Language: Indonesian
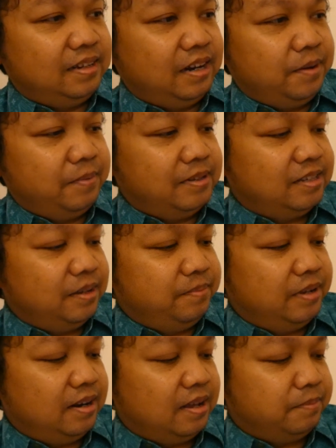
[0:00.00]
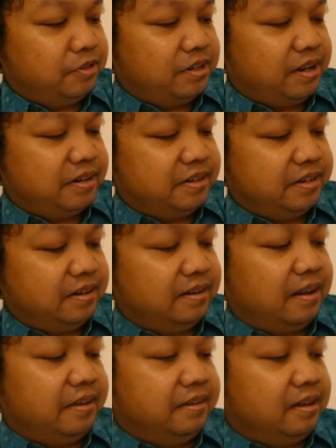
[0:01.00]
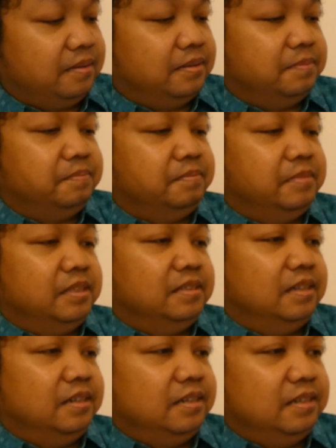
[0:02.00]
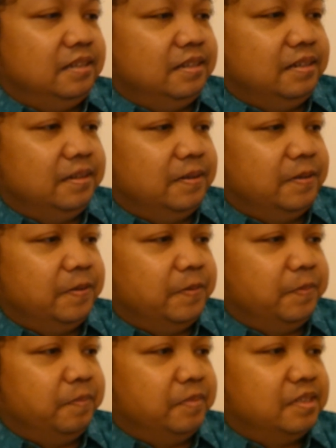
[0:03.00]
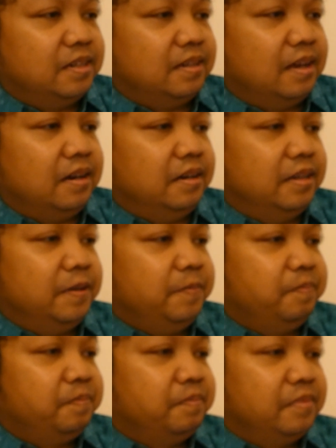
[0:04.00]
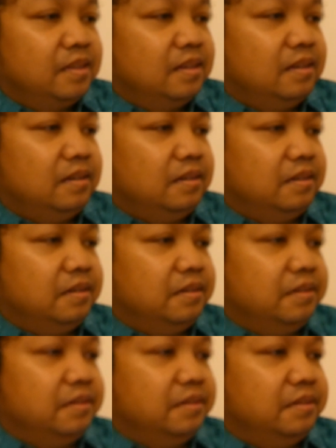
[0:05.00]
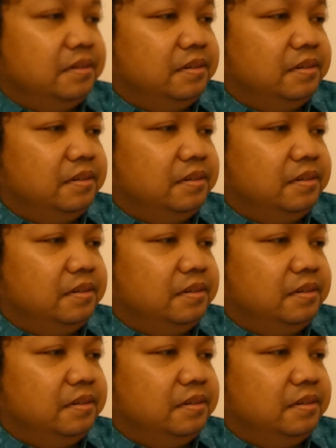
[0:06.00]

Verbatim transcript: Kenapa saya bilang Putri hari ini layak menjadi um, Sri Kandi? Uh,